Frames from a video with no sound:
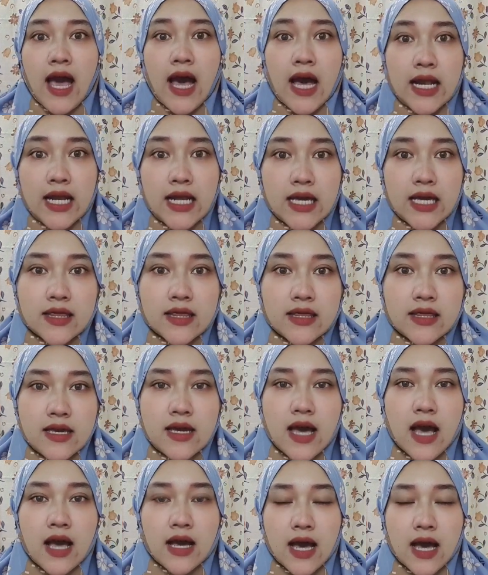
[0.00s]
hari
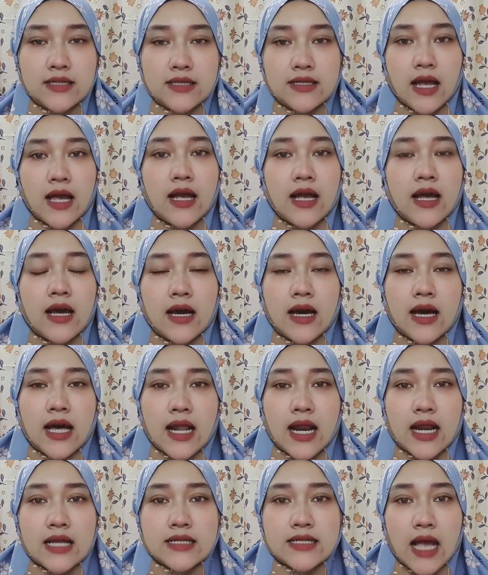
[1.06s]
ketiga guys saya
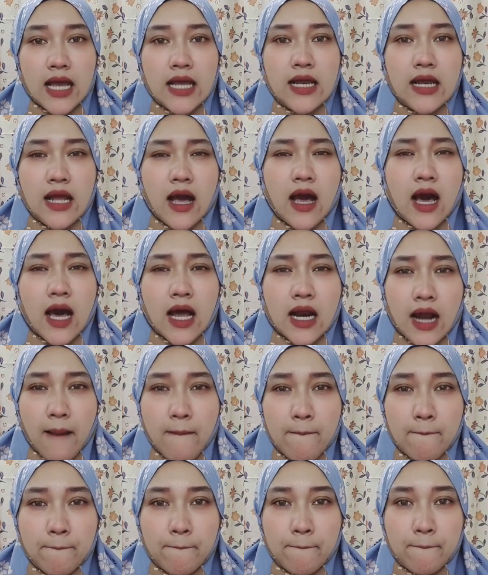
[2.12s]
ngerasain yang
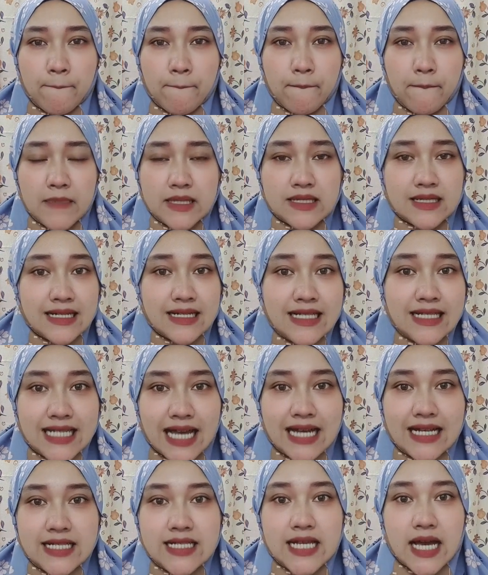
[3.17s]
kram
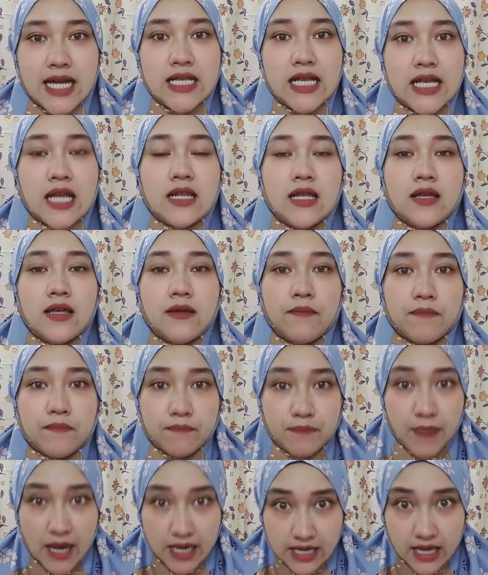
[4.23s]
sejadi-jadinya di
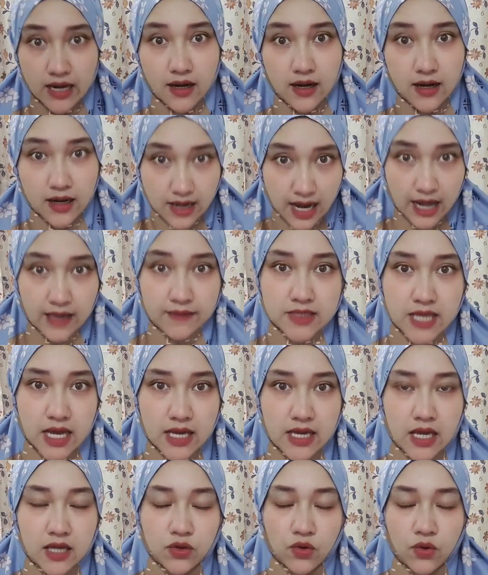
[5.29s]
bagian rahim
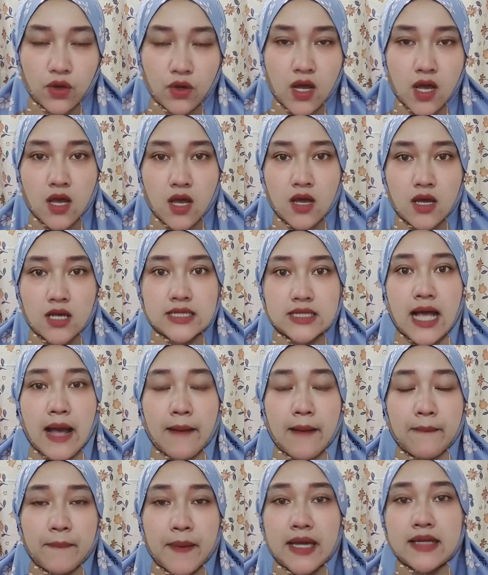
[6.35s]
saya itu
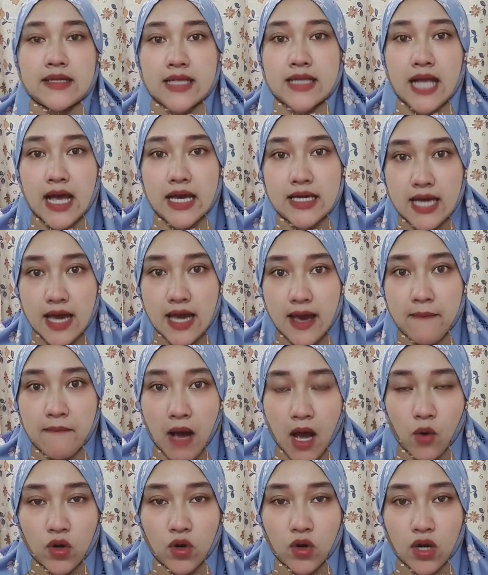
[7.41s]
sampai saya
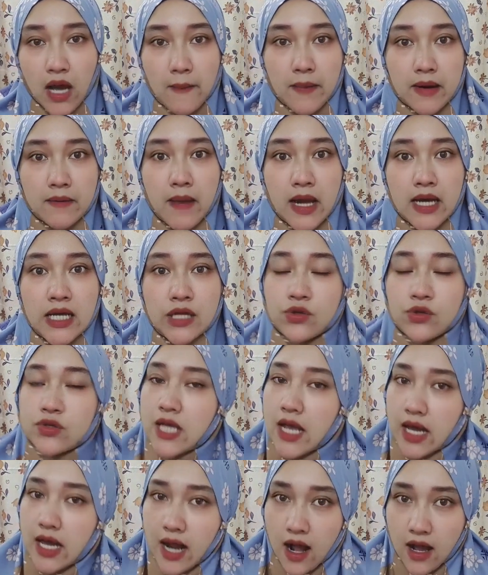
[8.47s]
mau ke kamar mandi itu
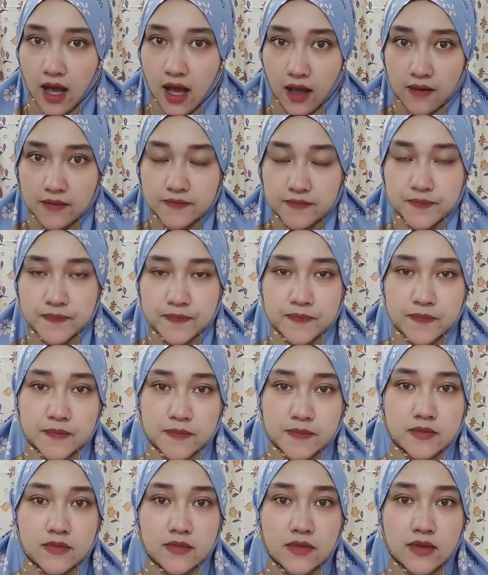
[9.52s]
saya ngerangkak
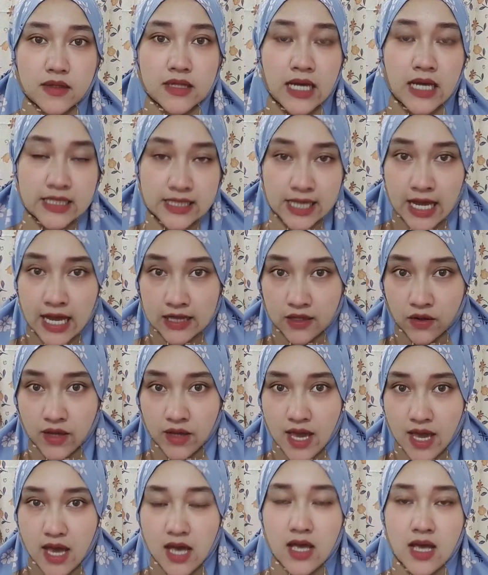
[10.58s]
Nah, saya nggak tahu
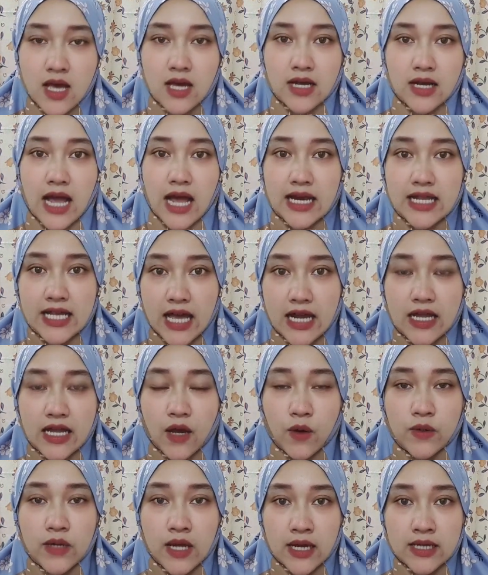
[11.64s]
ya, kalian
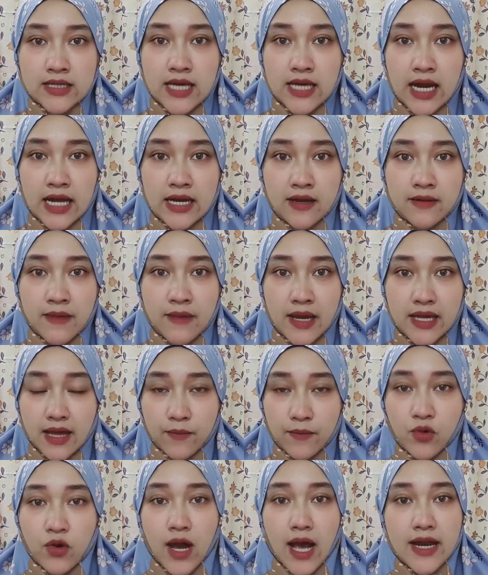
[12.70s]
yang udah ngejalanin bayi
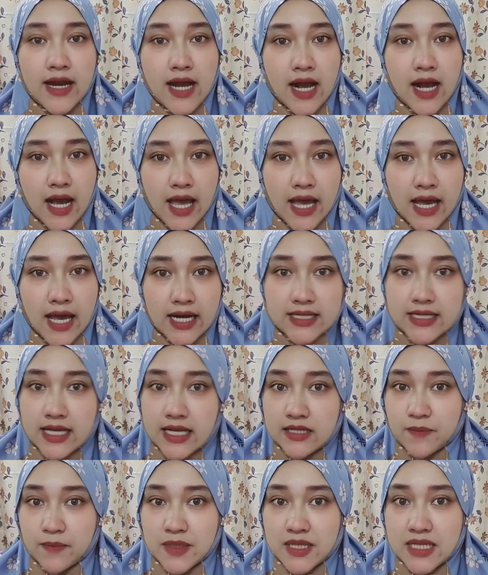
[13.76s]
tabung, ada nggak yang ngerasain
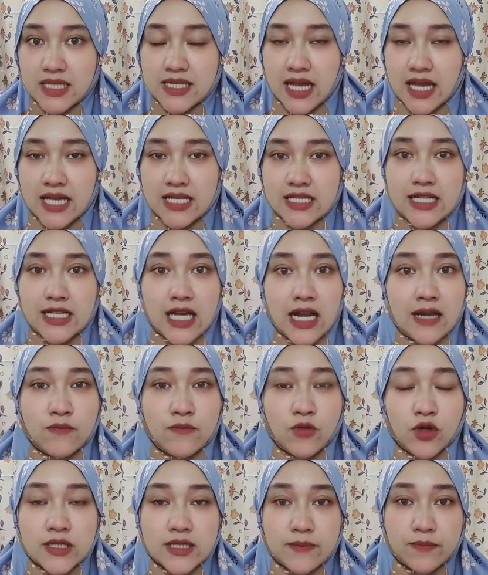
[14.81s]
seperti saya? Jadi kalian
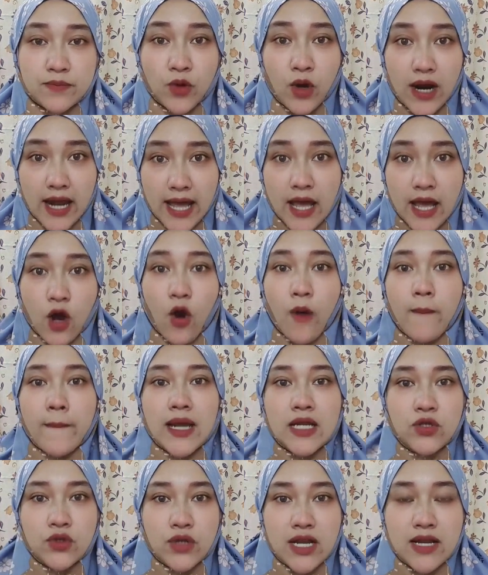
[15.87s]
bos, boleh
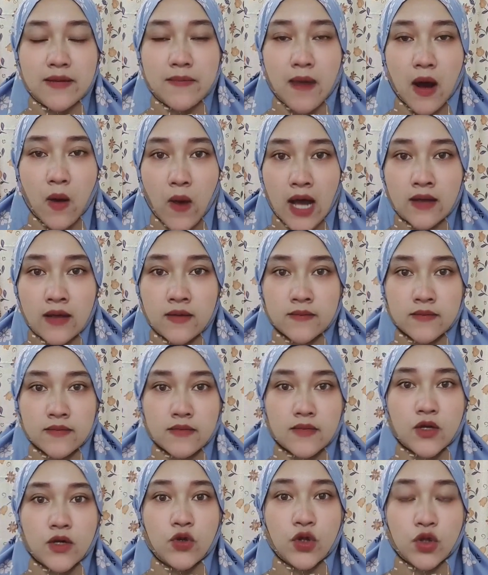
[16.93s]
komen juga di bawah
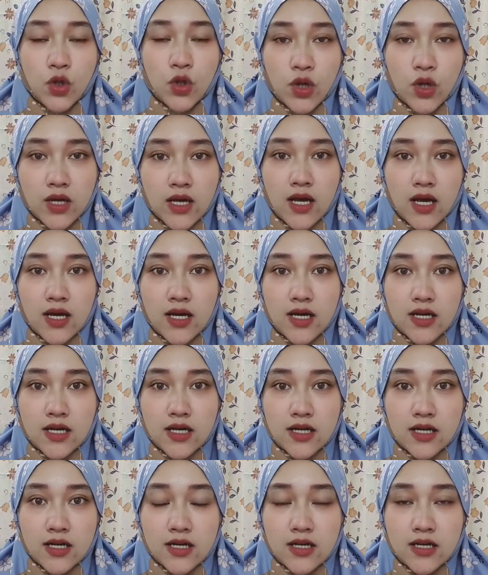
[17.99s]
untuk
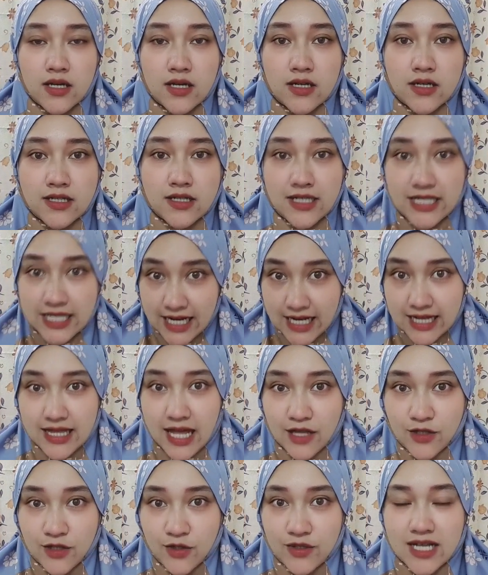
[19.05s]
uh,
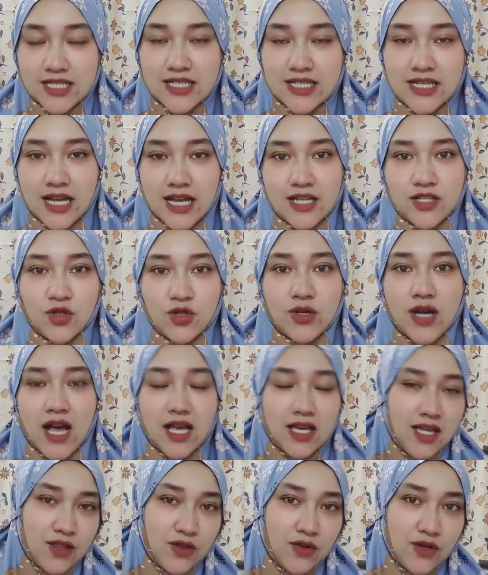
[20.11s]
cerita juga, sharing juga
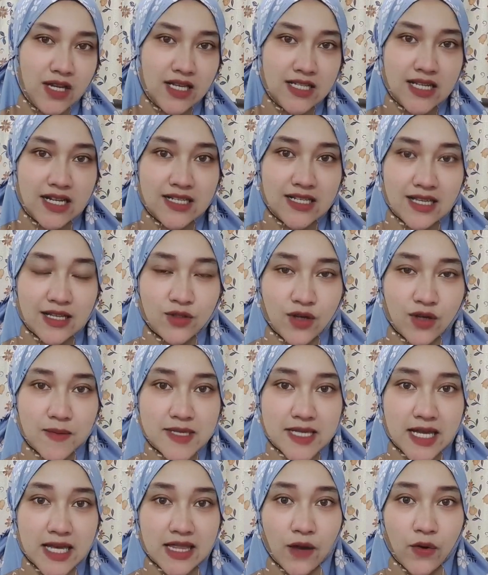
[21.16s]
gitu nih. Jadi saya juga
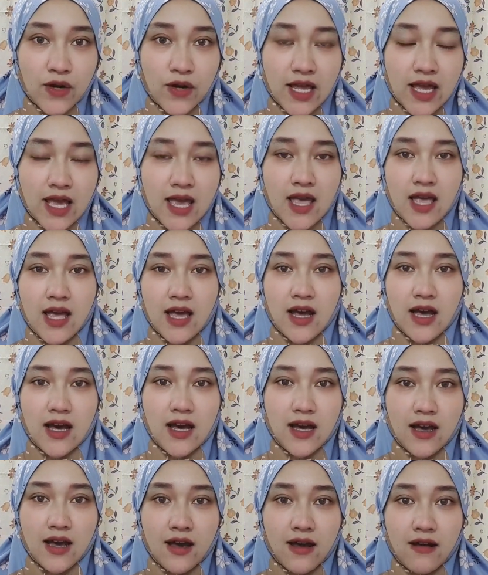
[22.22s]
bisa tahu nih,
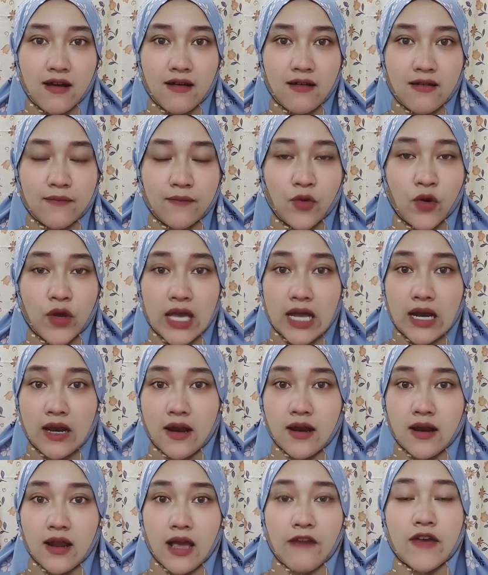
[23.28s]
uh,
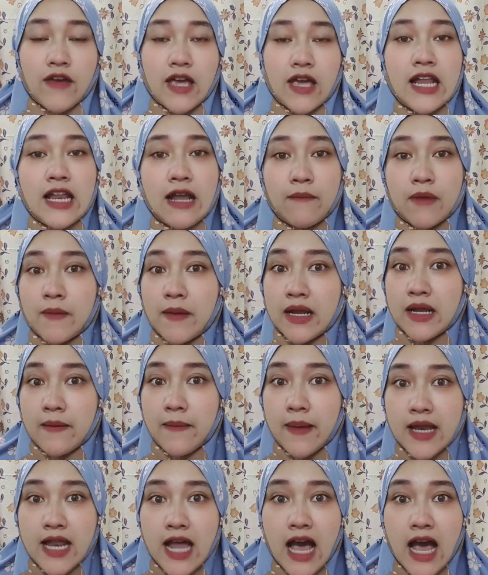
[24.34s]
mungkin efeknya ada yang
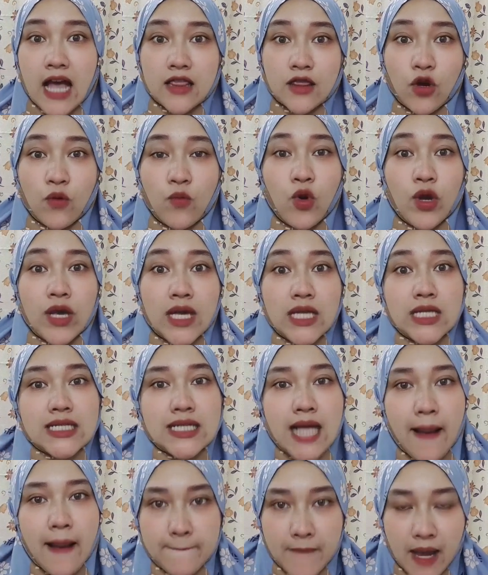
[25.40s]
berbeda-beda atau mungkin
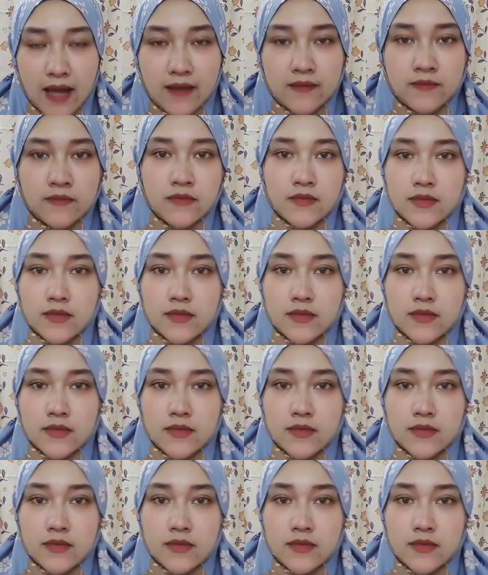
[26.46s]
sama.